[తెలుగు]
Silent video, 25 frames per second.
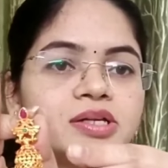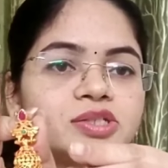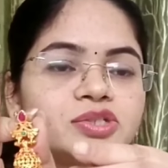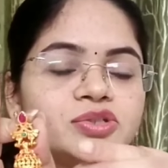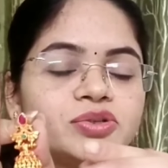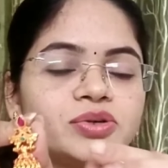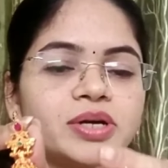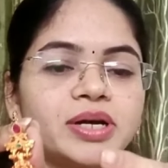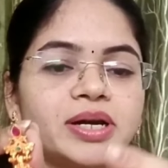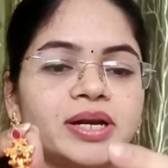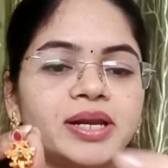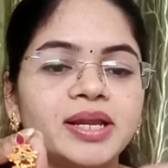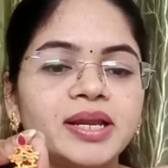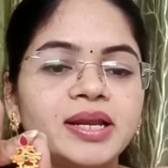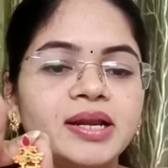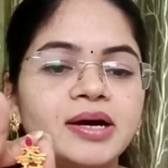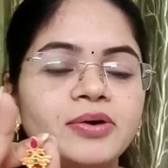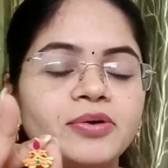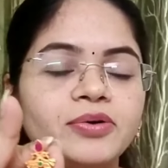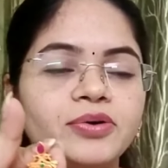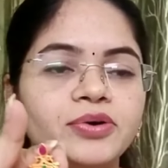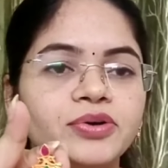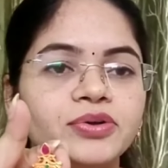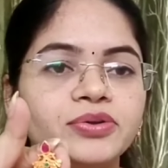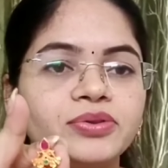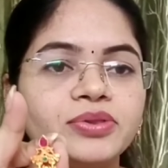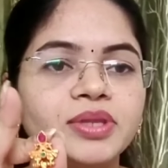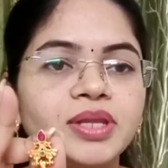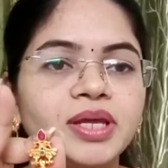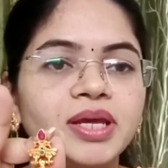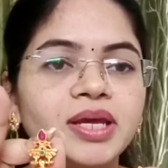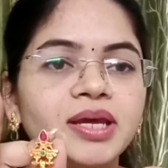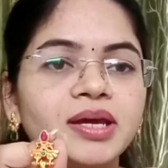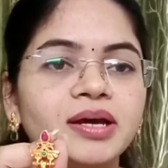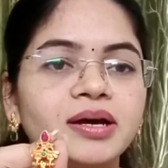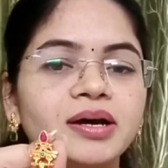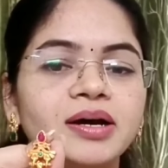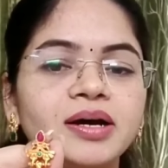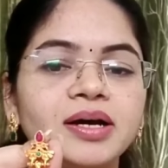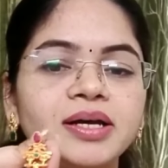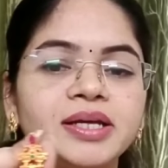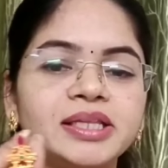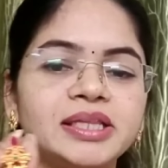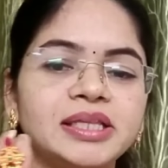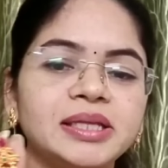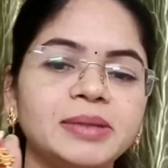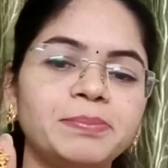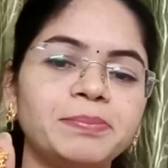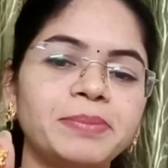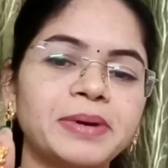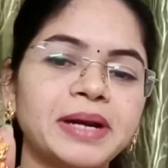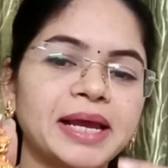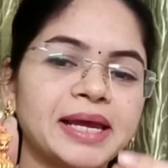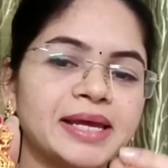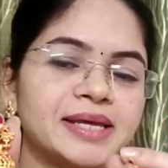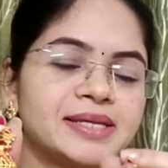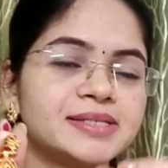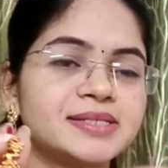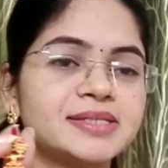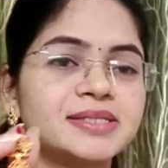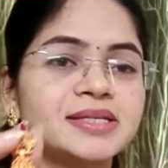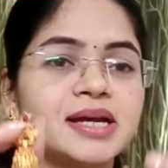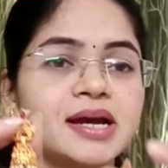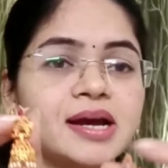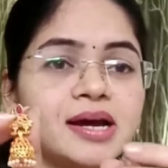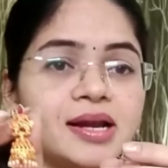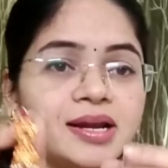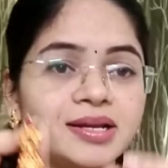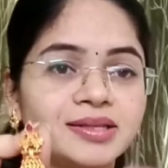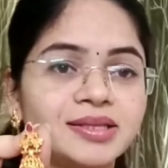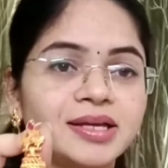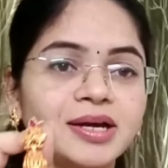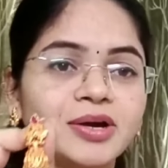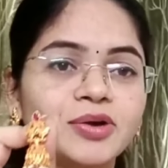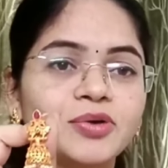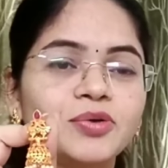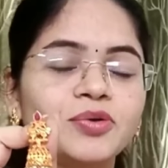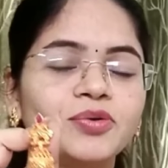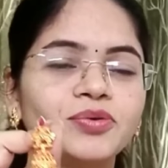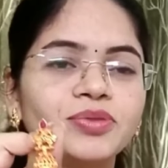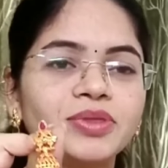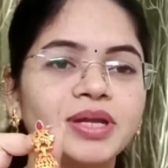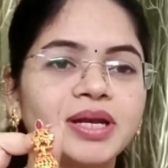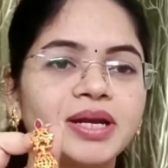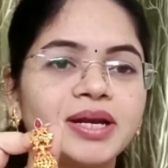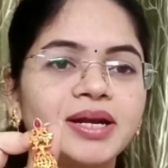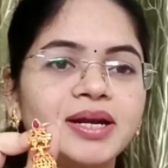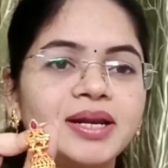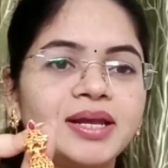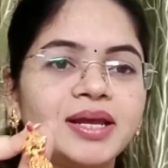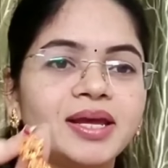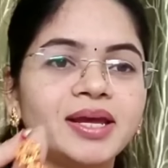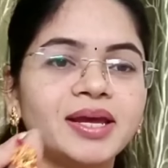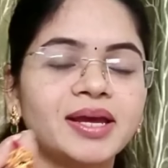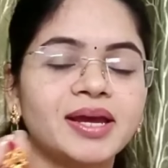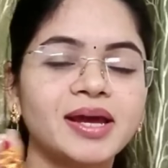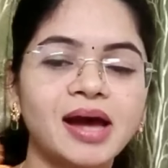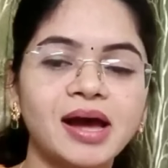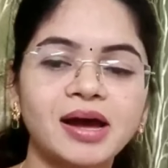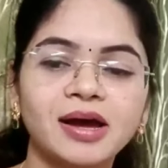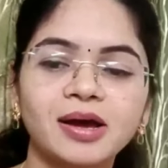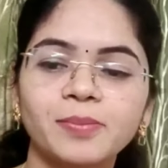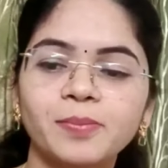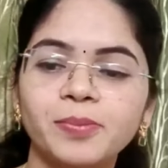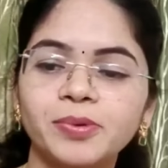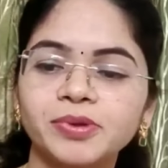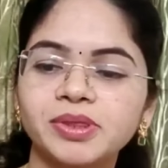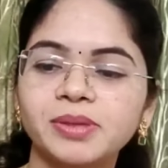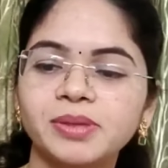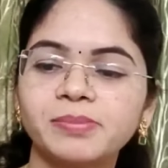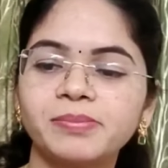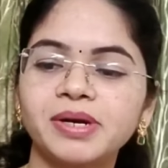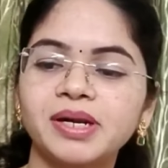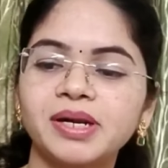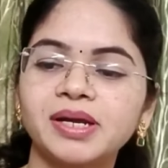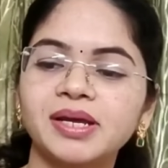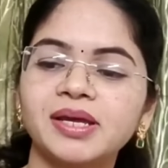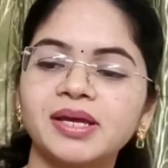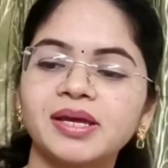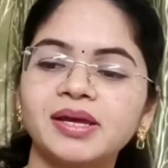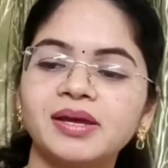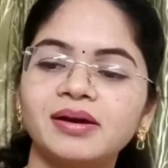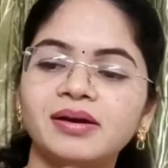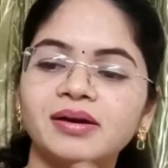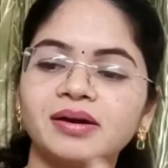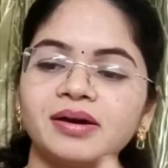చూడండి ఇలా ఉంటుంది ఇది ప్రైస్ చాలా తక్కువ ఉందండి కాకపోతే మనకి